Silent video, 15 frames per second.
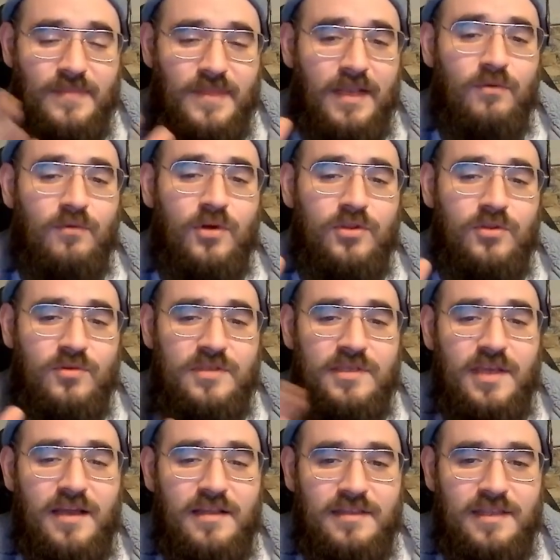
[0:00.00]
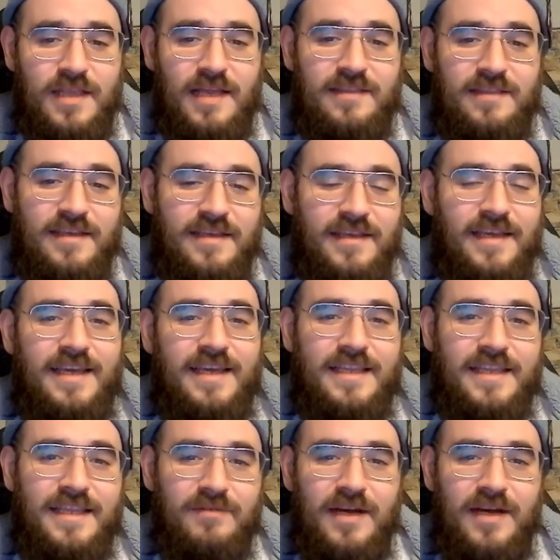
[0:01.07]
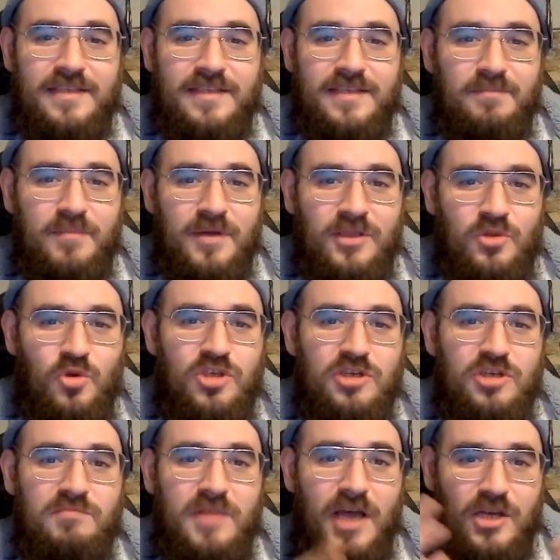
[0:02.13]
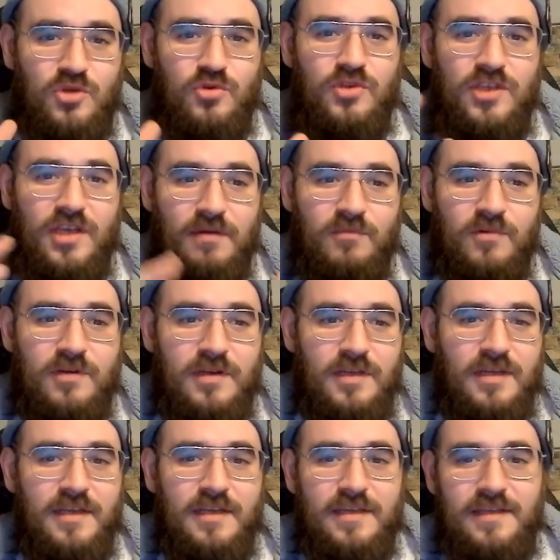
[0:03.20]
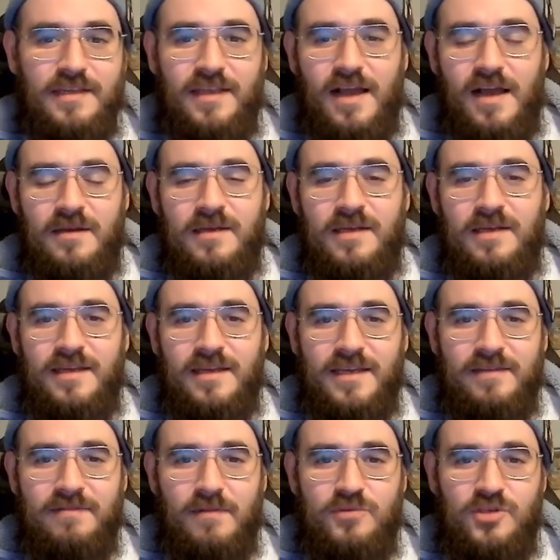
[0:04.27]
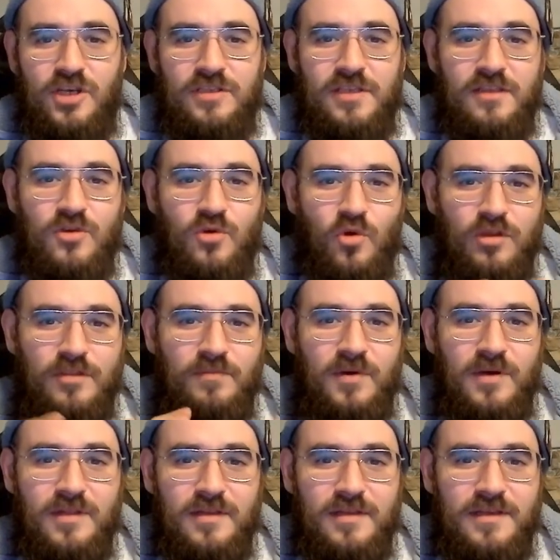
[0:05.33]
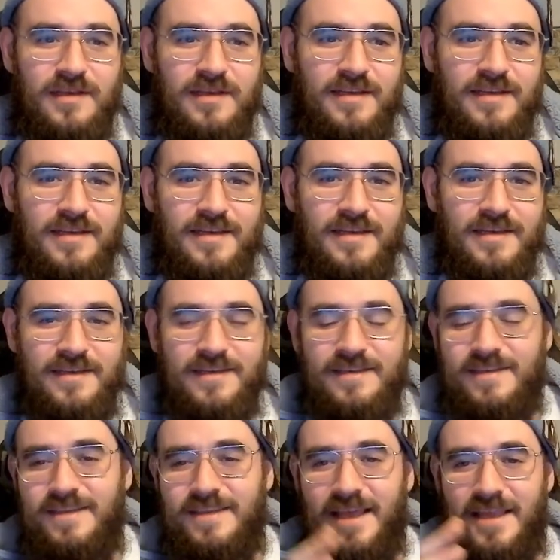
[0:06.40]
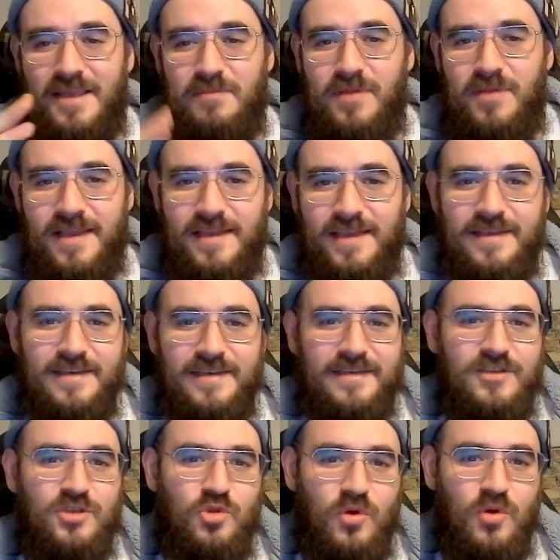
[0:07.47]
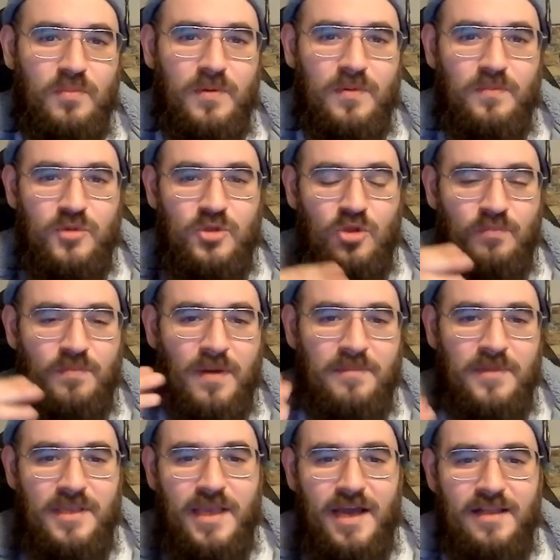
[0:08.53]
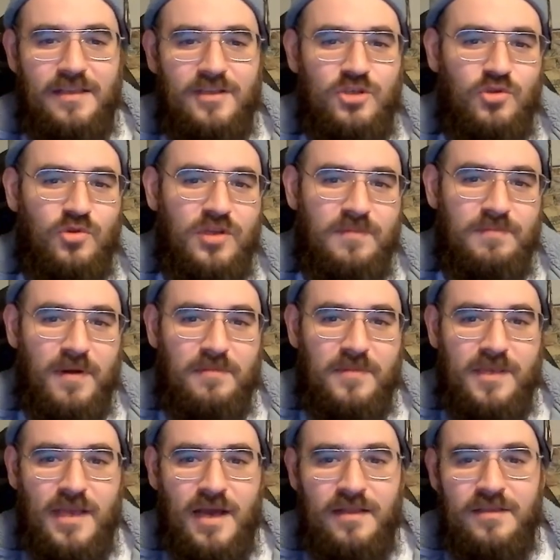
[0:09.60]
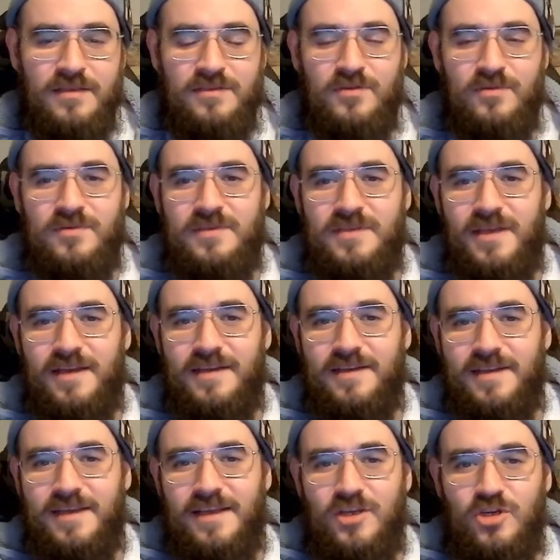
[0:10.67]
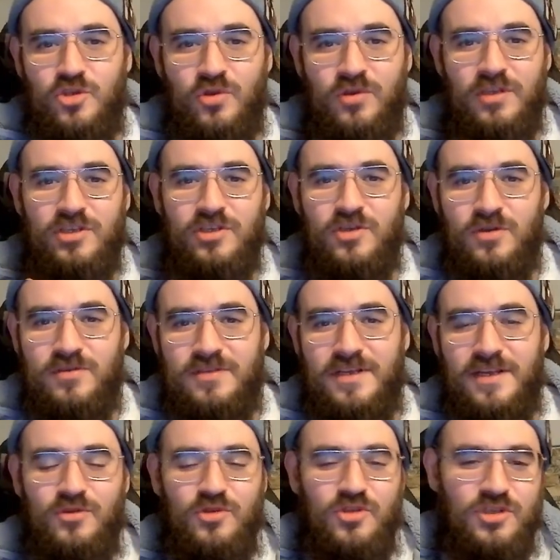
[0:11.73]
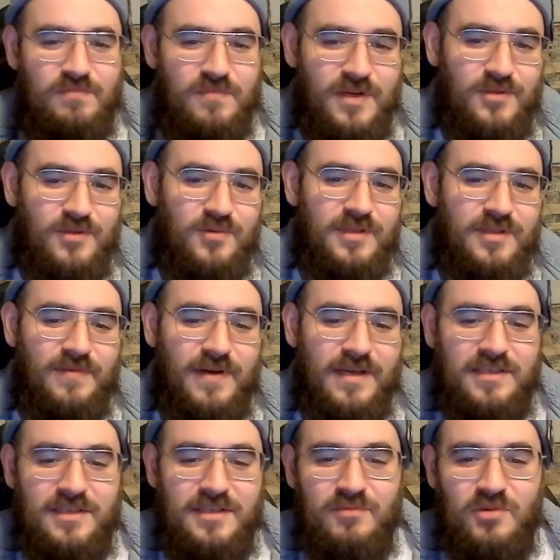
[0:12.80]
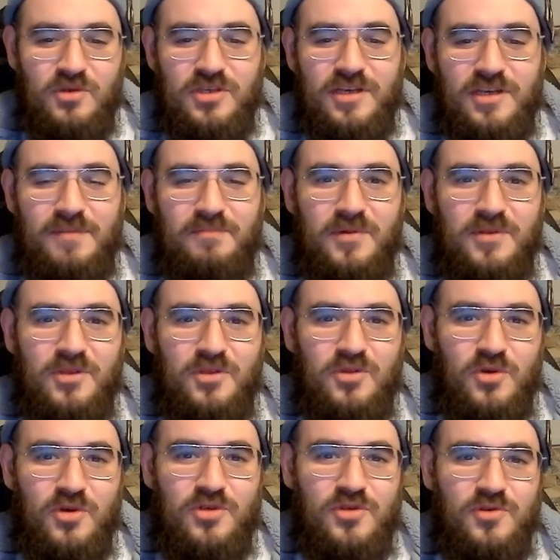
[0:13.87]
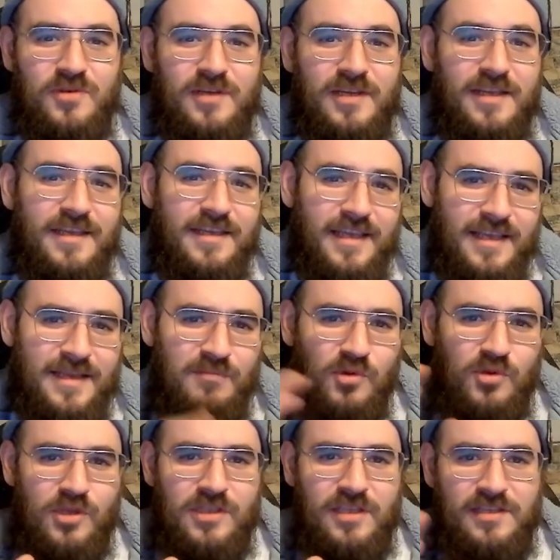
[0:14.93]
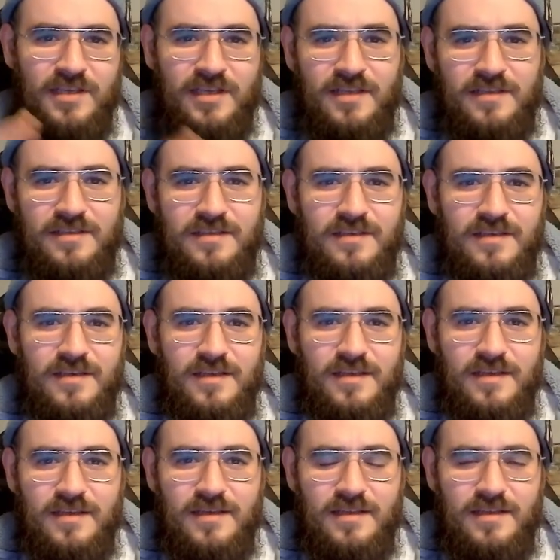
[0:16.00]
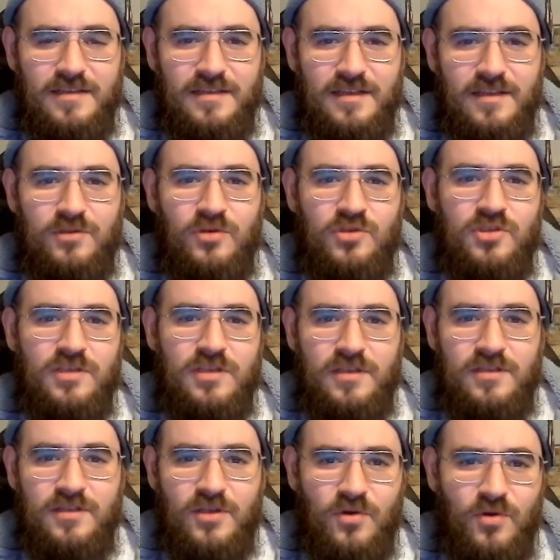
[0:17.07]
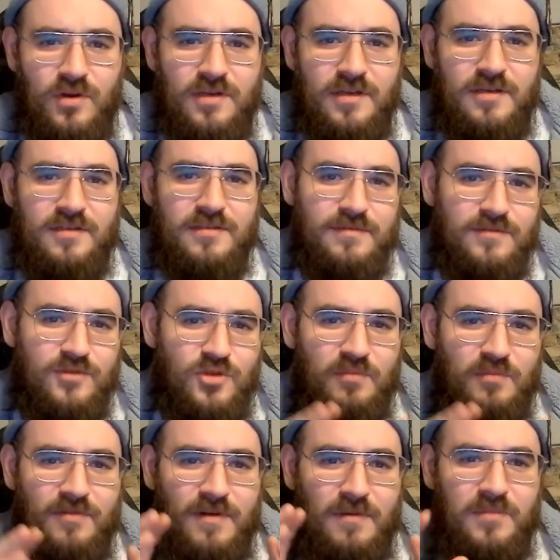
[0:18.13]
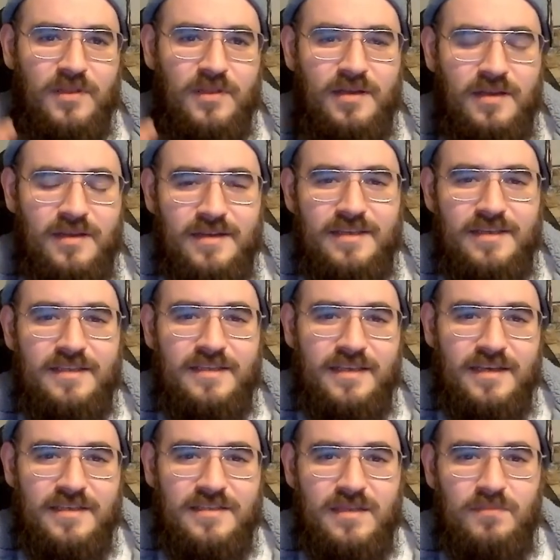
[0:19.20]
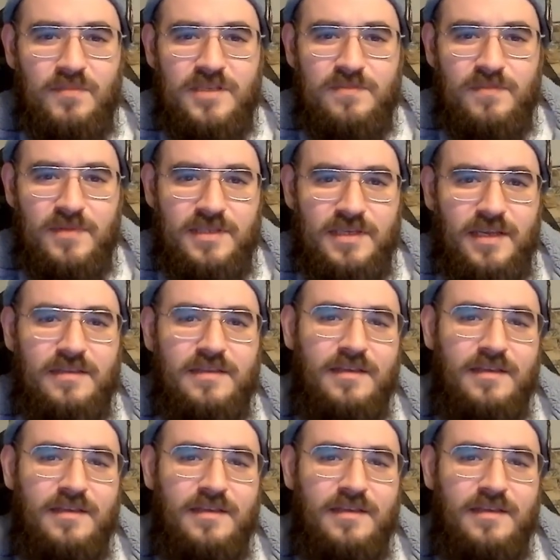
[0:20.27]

Вот, друзья, ладно, давайте подытожим нашу тему. Как э, вообще этот год был э, на eBay, что, что поменялось, что не поменялось, друзья, что нас ждет в следующем году. Давайте немножко я подытожу. Я не буду это делать, э, делать очень длинный ролик, чтобы вам было интересно посмотреть,